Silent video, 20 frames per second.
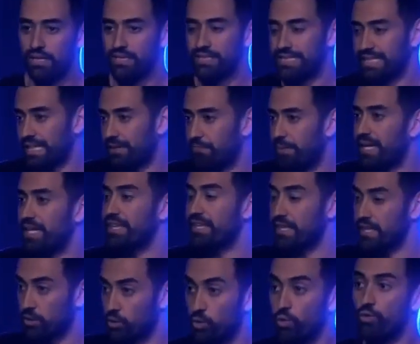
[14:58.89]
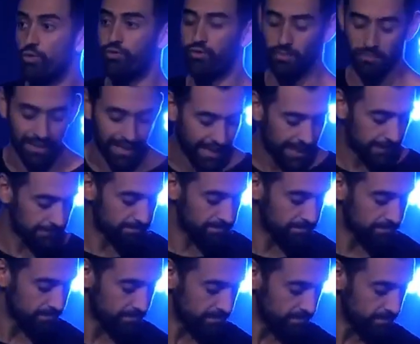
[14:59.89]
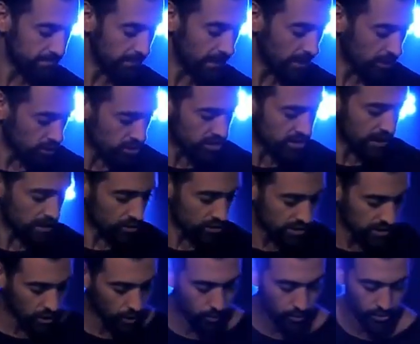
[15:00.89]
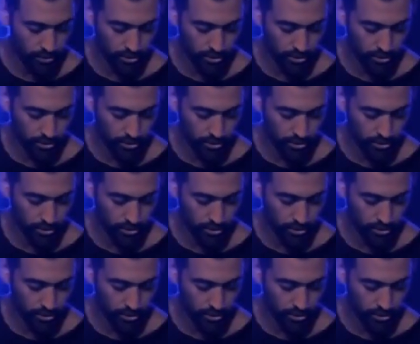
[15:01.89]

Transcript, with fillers: ser parte de tu familia. Entonces tengo cinco